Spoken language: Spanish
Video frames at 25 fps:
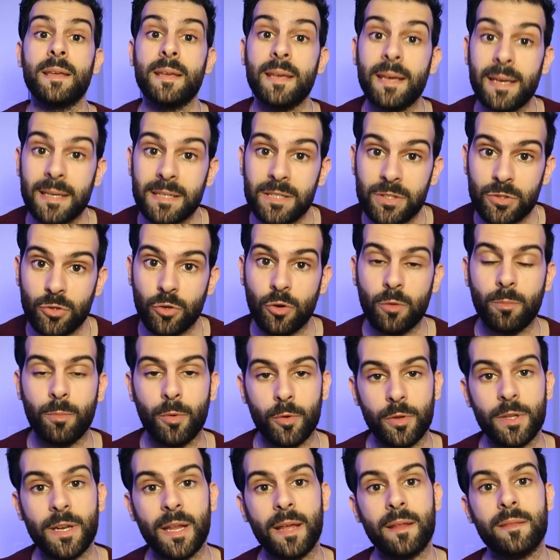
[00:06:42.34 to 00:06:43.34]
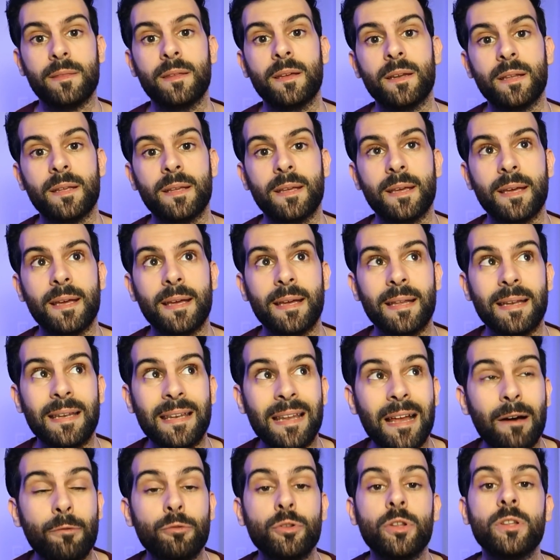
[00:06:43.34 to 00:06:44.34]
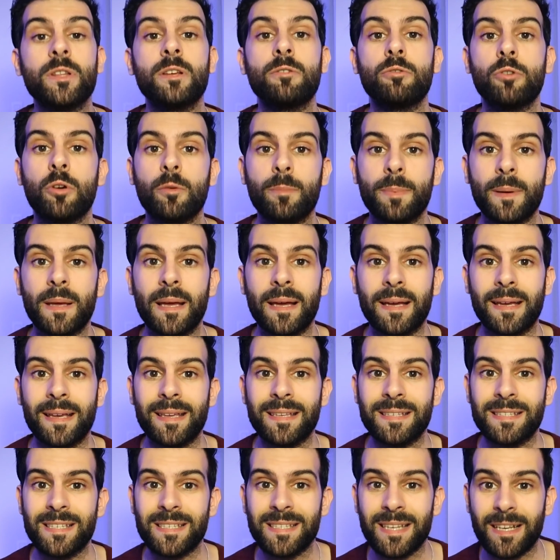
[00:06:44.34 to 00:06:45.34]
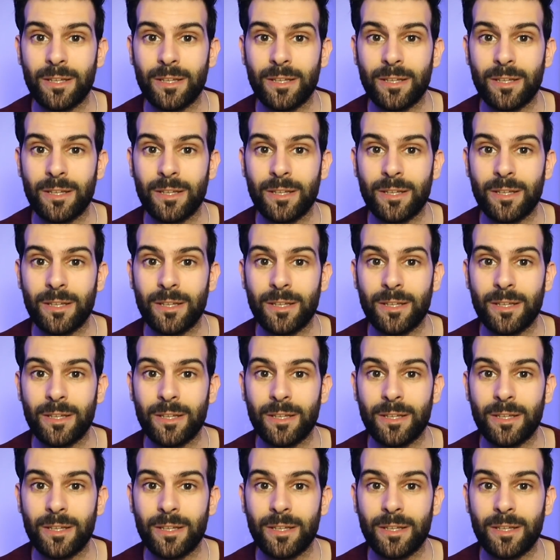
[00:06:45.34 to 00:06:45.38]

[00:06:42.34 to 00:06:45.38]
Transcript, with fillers: Y esto podría hacer que la Unión Europea quisiese